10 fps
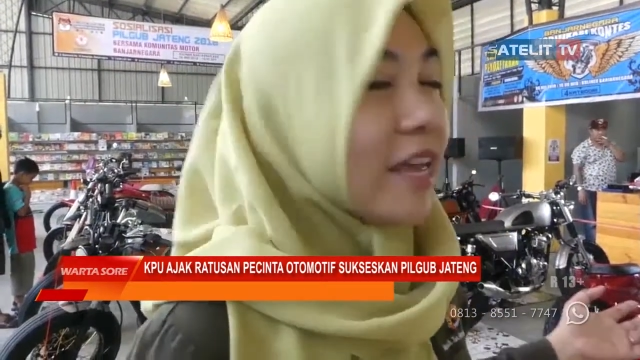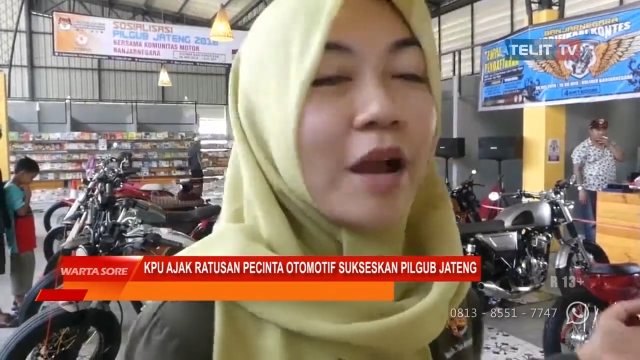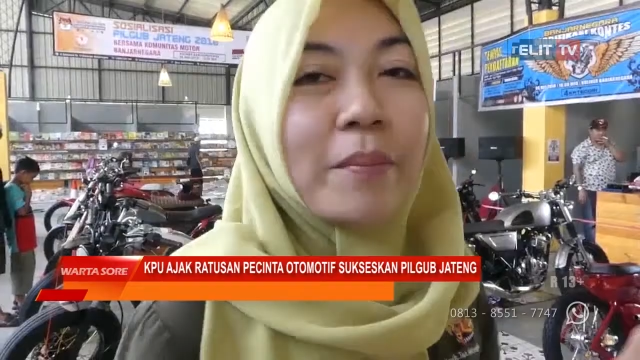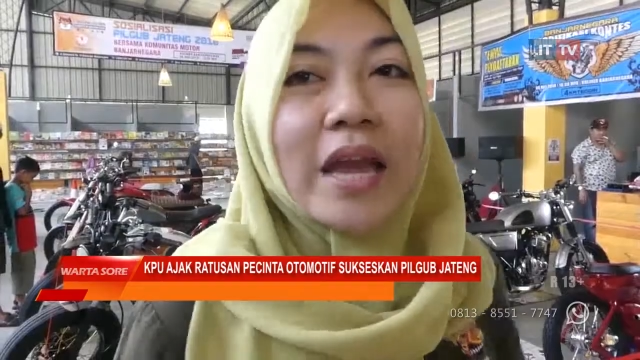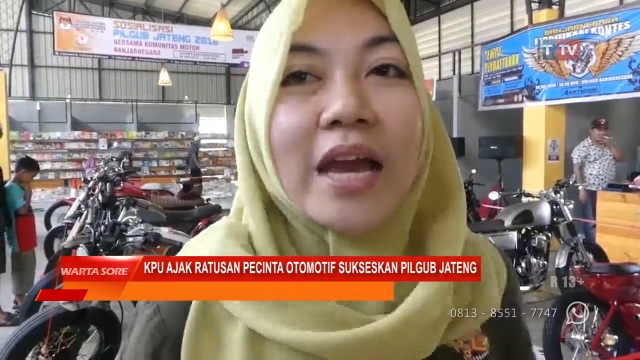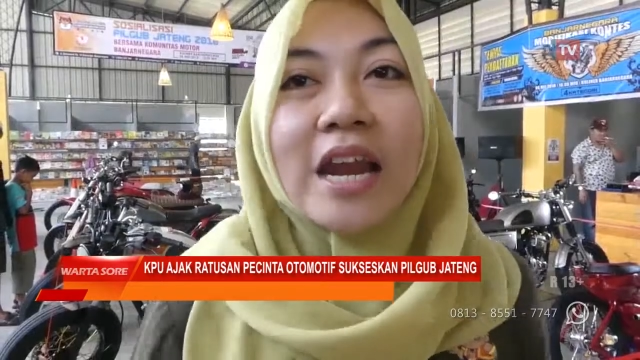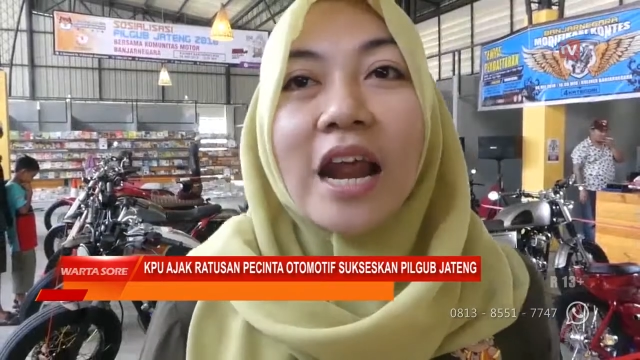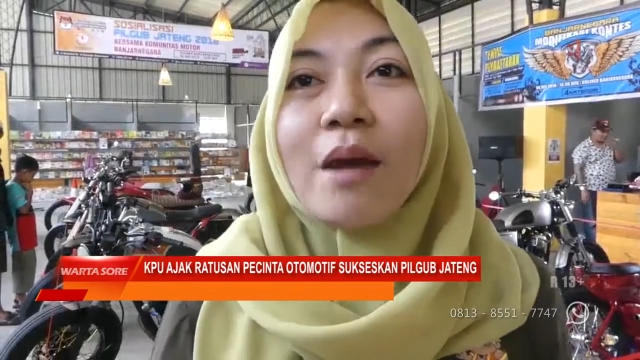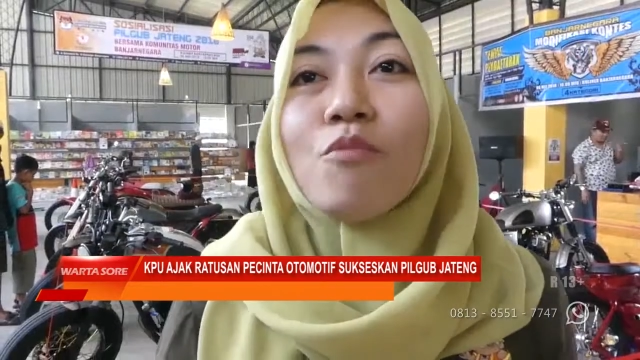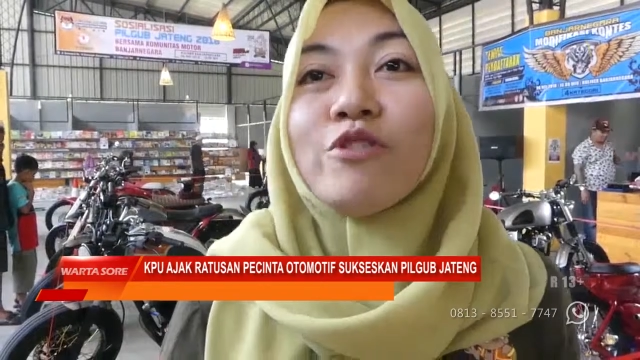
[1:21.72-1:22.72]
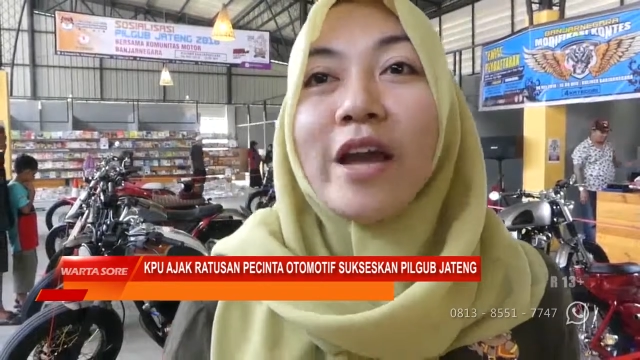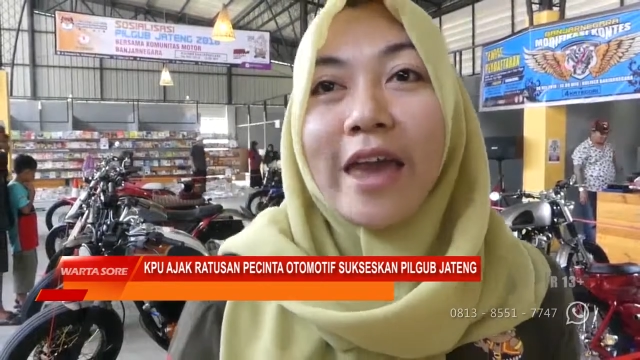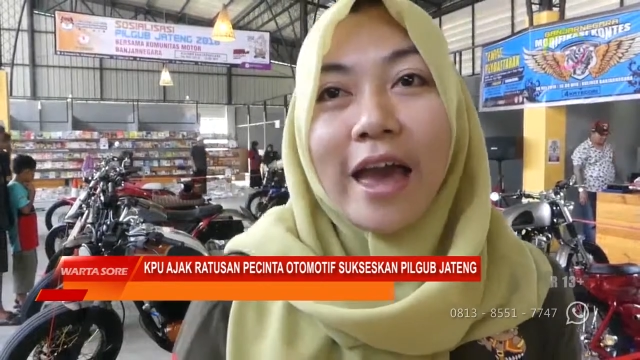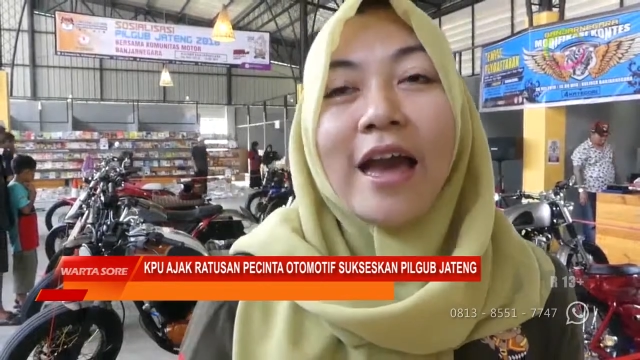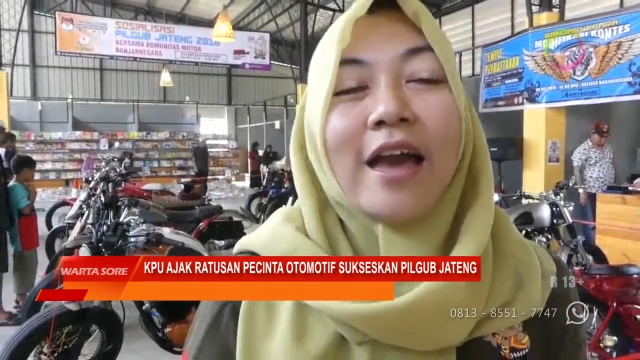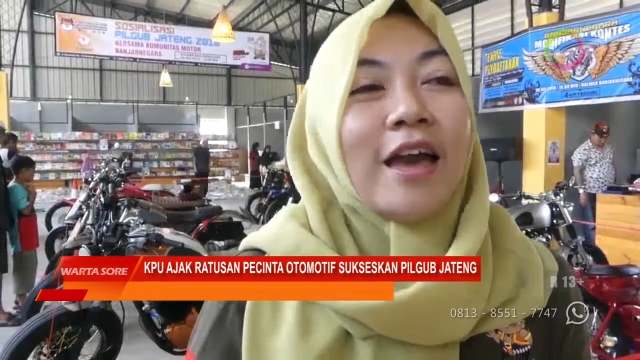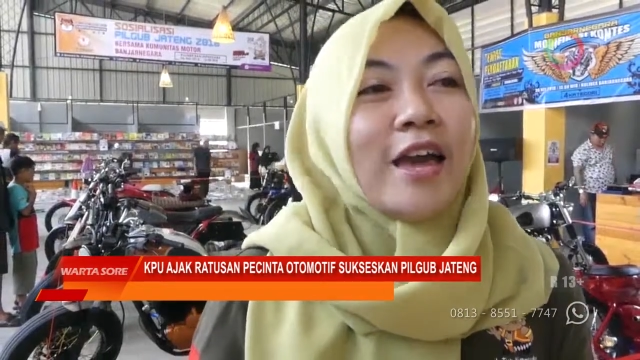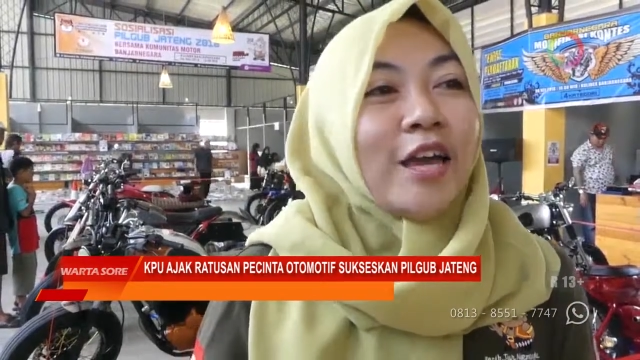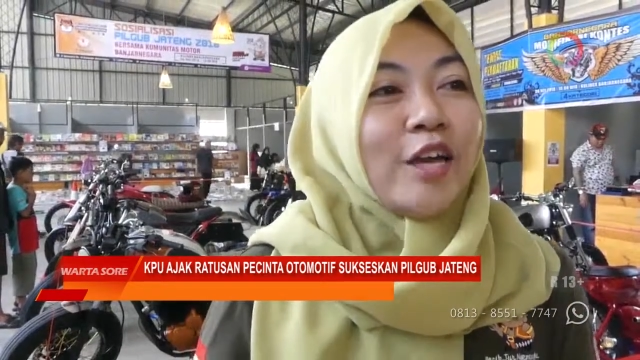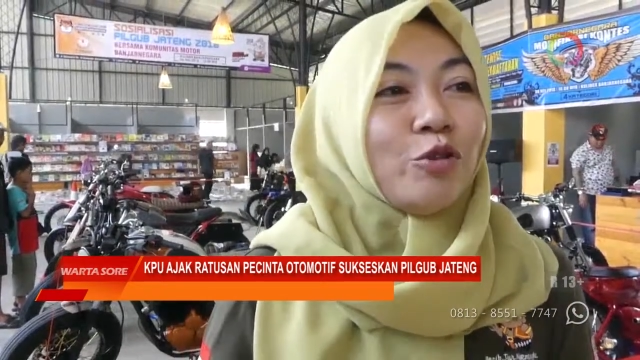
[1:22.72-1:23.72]
yang banyak anak-anak muda ya,
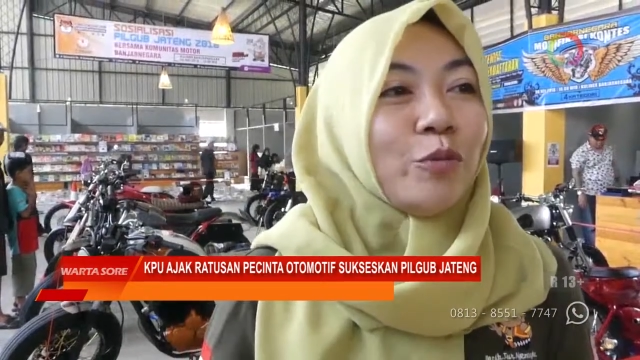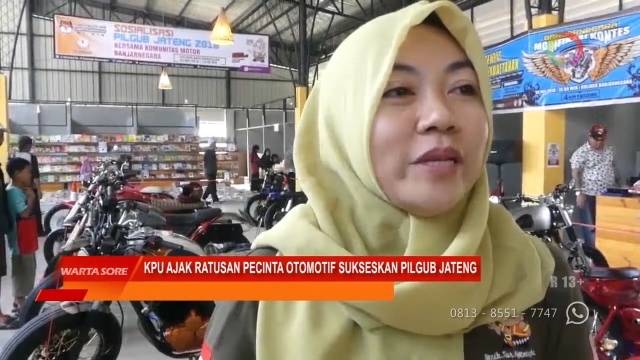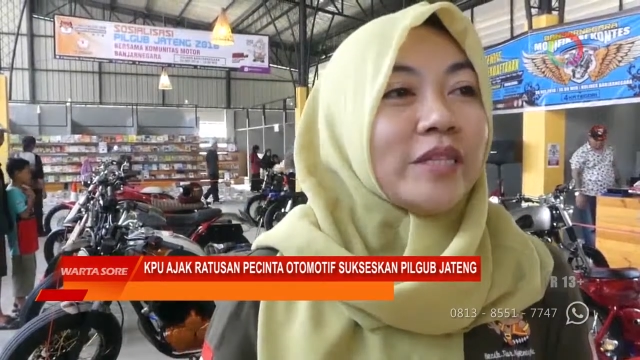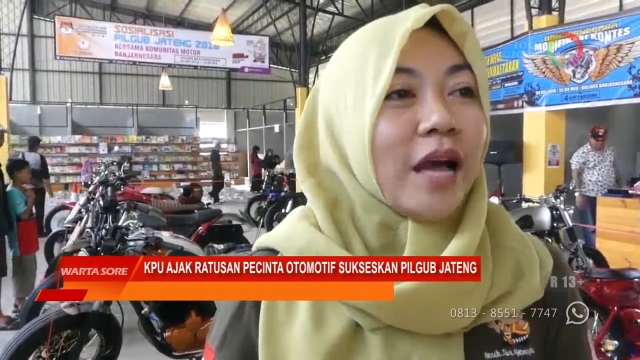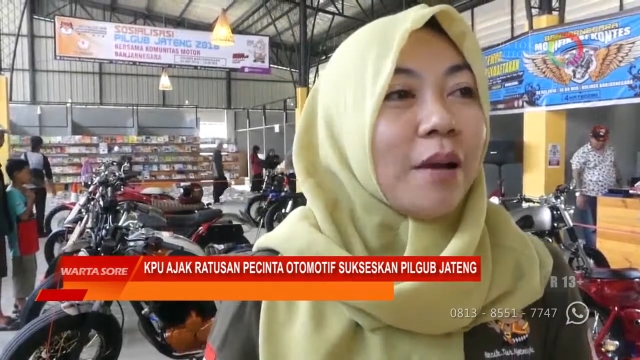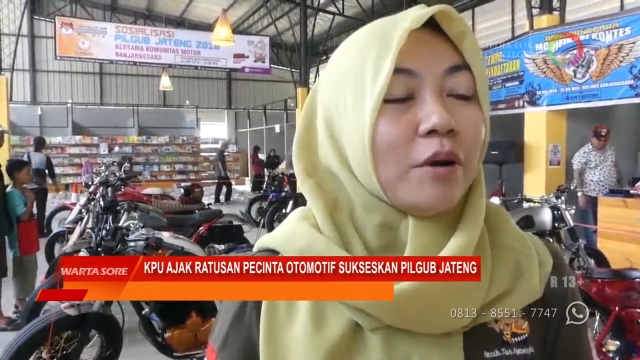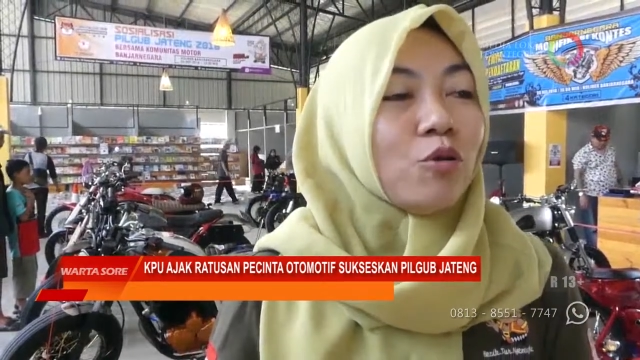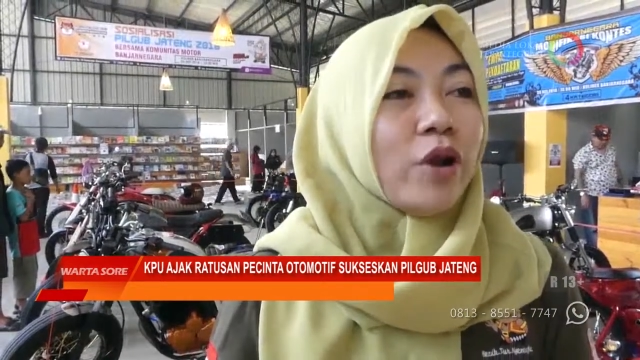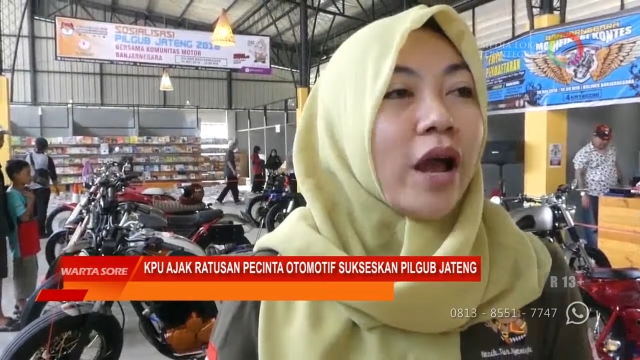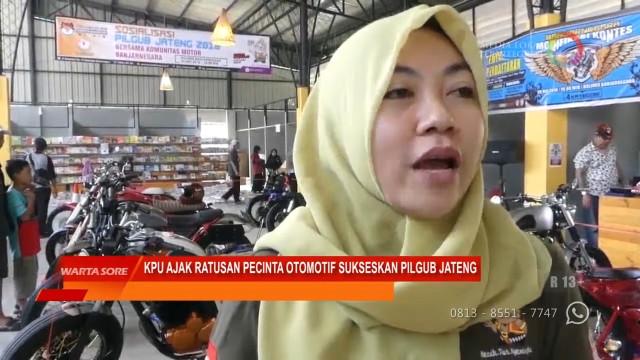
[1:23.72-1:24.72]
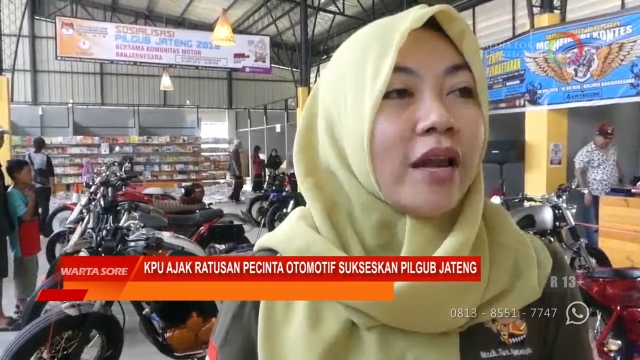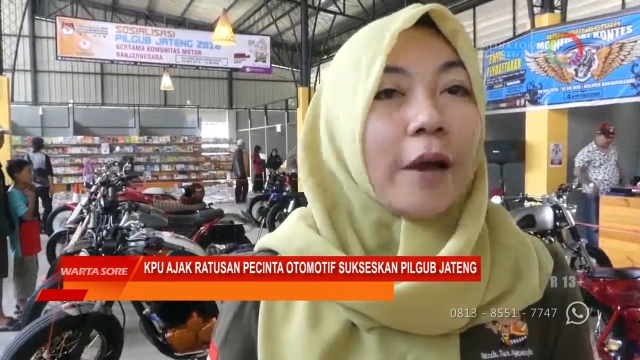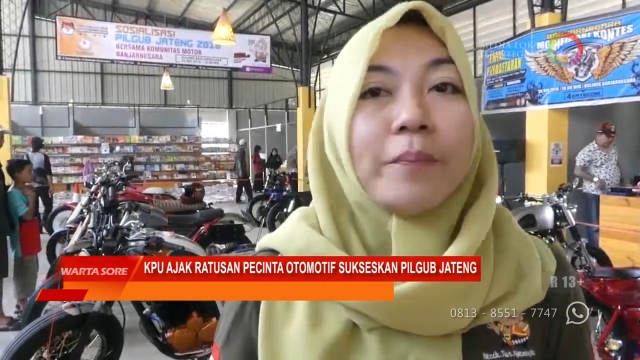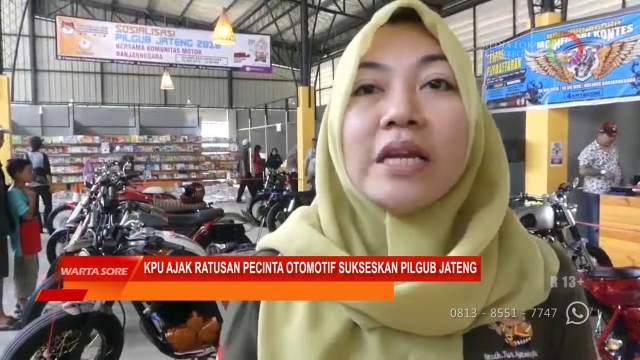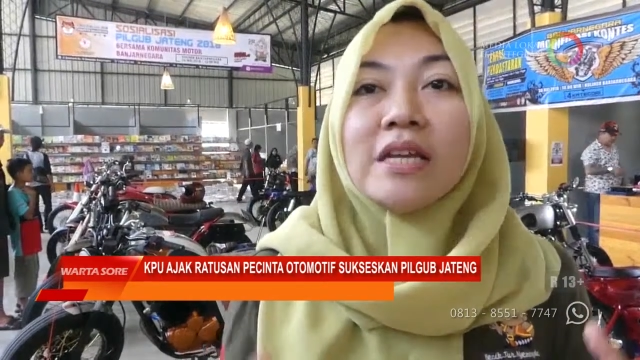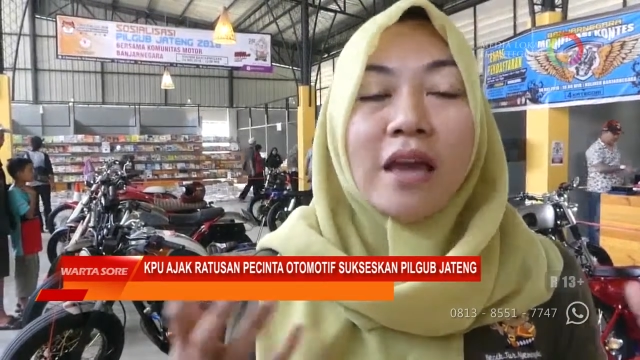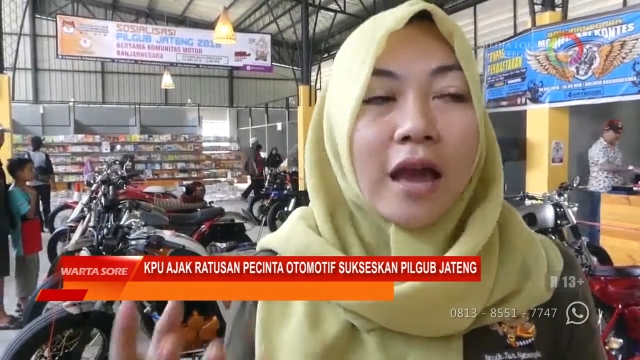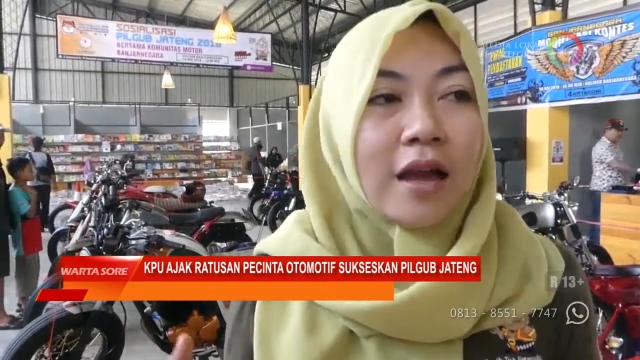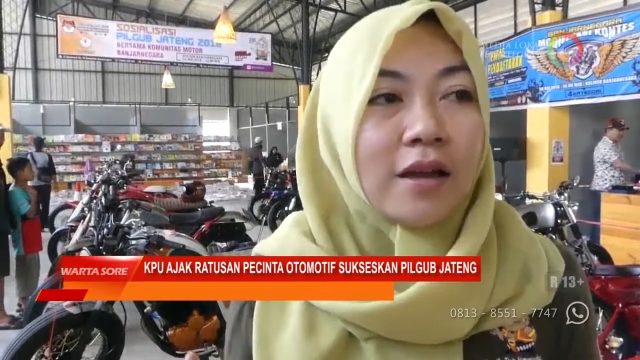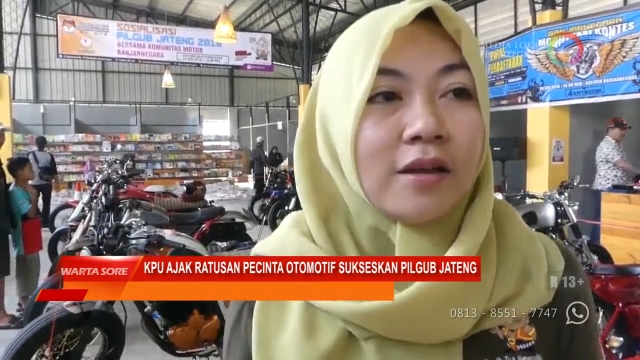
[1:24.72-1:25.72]
itu bisa menggunakan hak pilihnya.